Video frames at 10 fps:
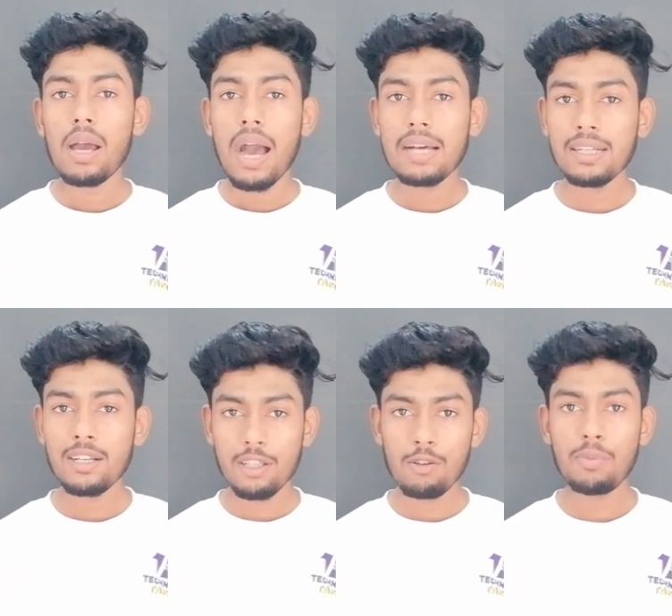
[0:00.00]
आशा
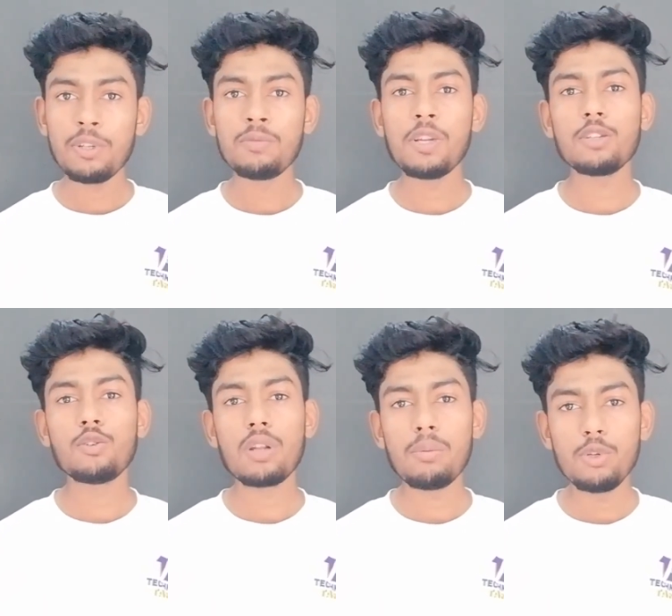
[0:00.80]
करता हूँ कि फ्रेंड्स मेरा
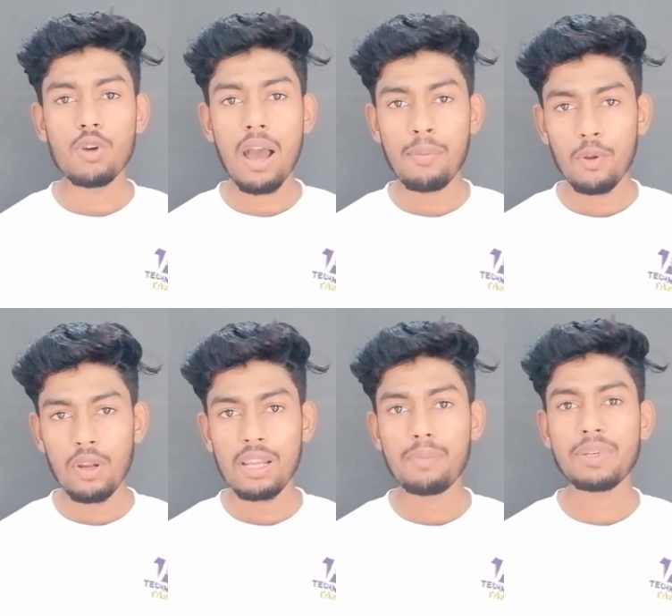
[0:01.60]
छोटा वीडियो आप लोग
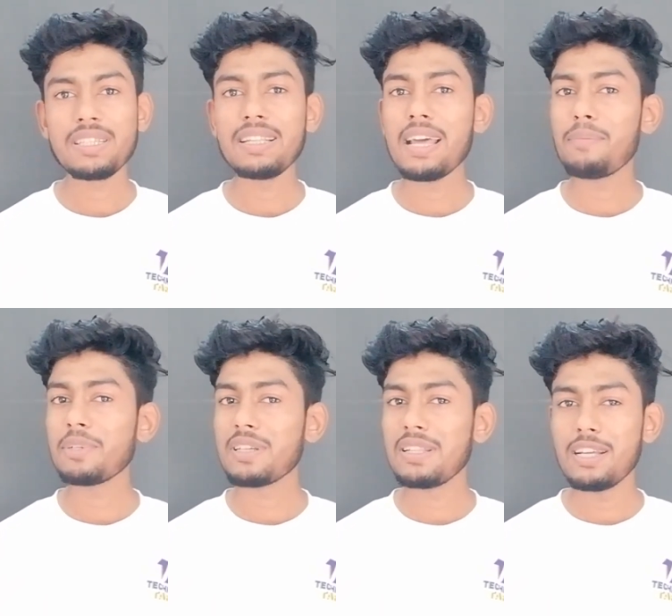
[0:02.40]
के लिए पसंद आए
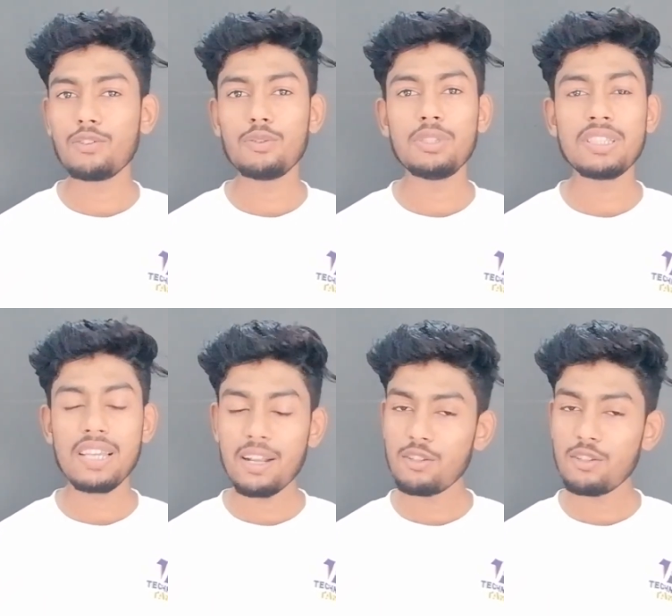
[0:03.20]
पसंद आए तो इसे एक